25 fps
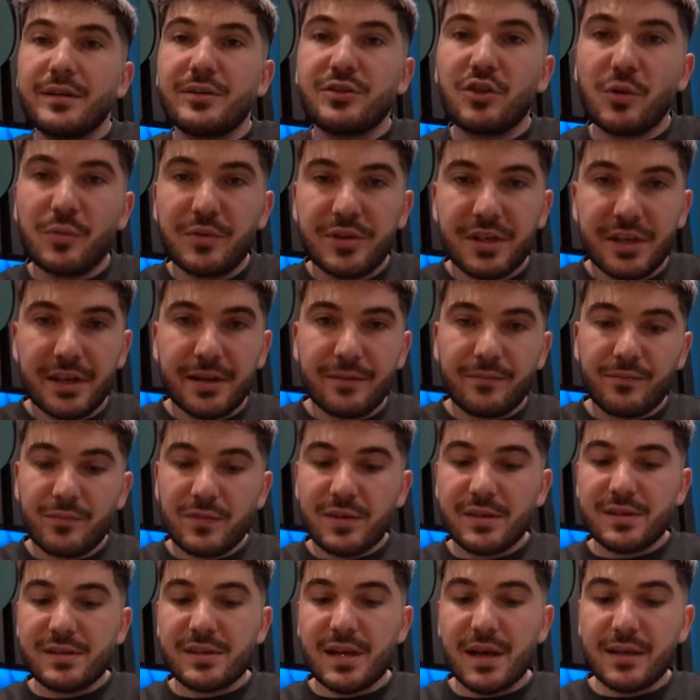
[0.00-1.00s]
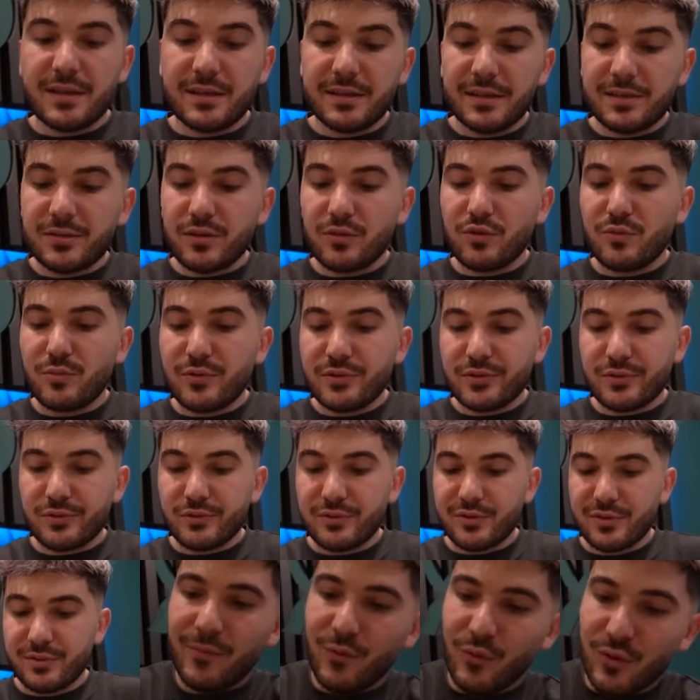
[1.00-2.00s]
Cet objet, c'est un détecteur de
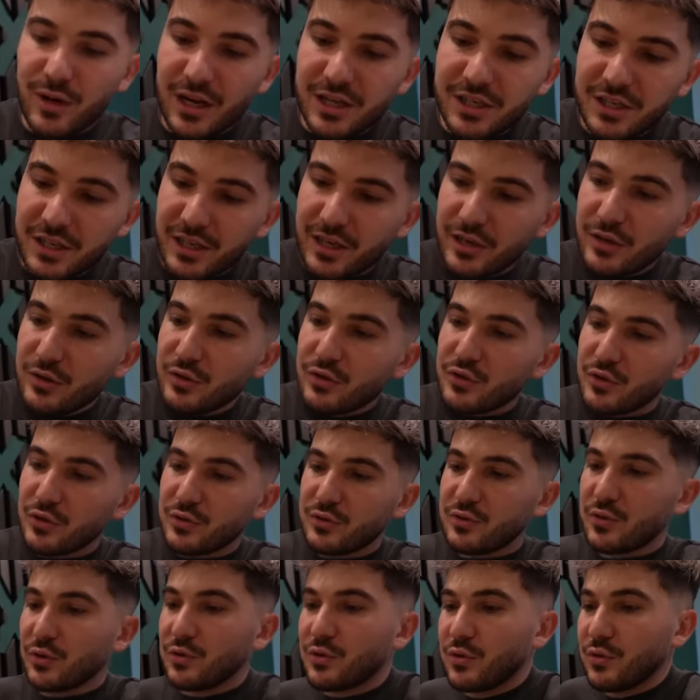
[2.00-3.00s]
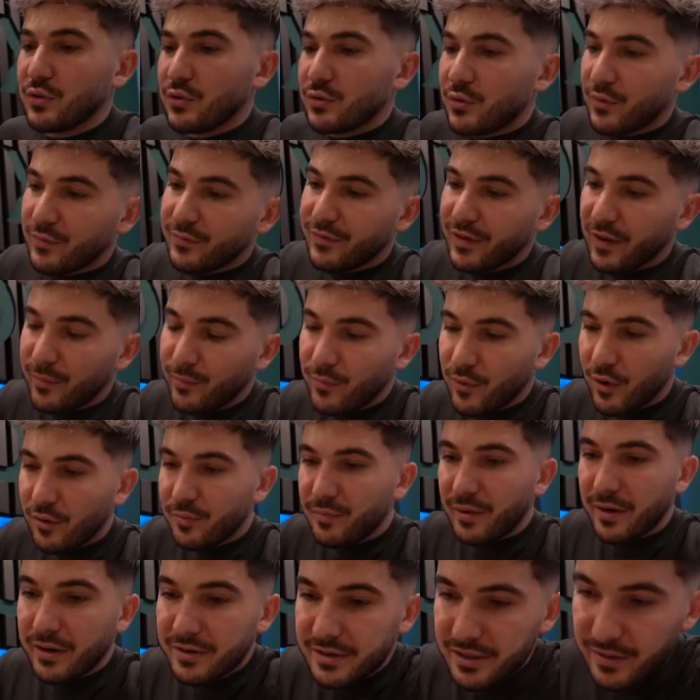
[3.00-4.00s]
mensonges. Donc là, j'ai une chance sur deux de me faire mordre
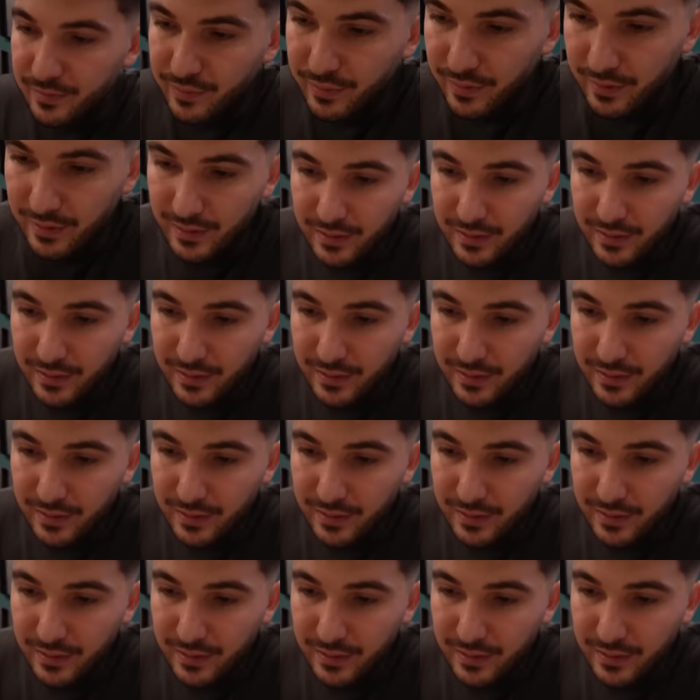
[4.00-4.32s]
par le type.